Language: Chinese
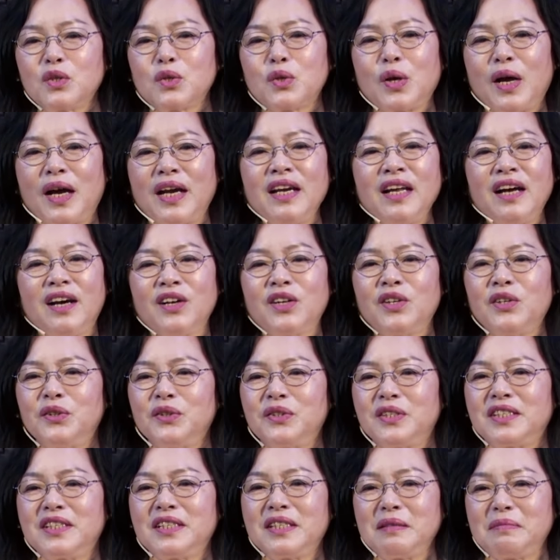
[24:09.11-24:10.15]
喘两口
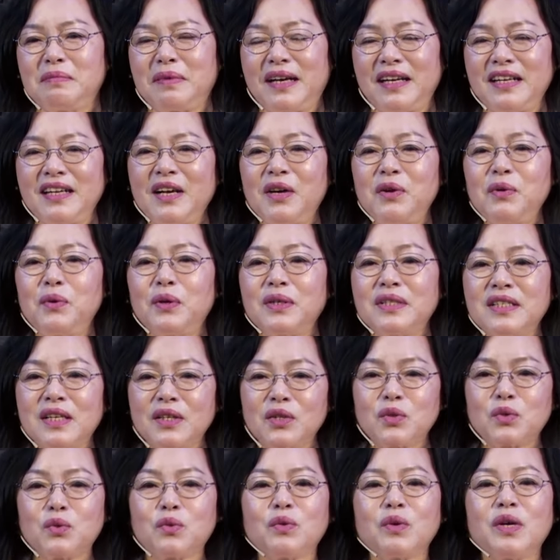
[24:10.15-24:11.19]
气吧，让我在
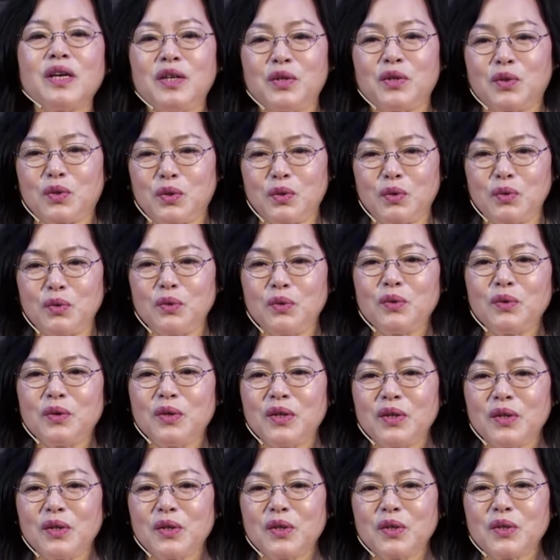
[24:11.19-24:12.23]
最终
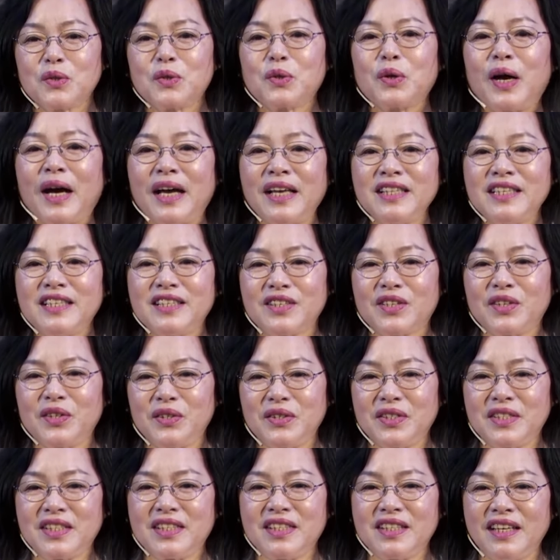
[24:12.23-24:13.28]
喘几口
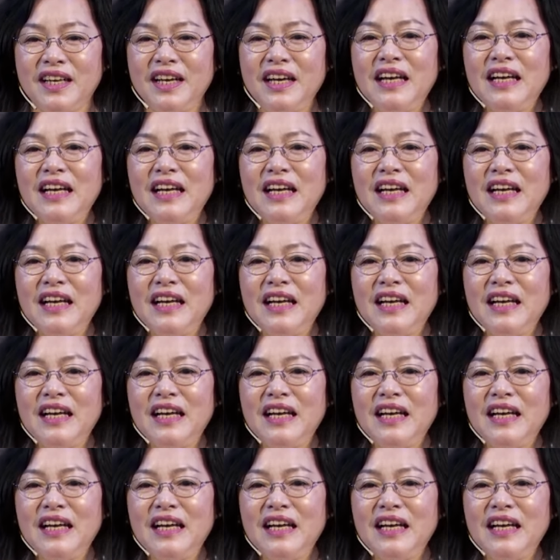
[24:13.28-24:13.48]
气，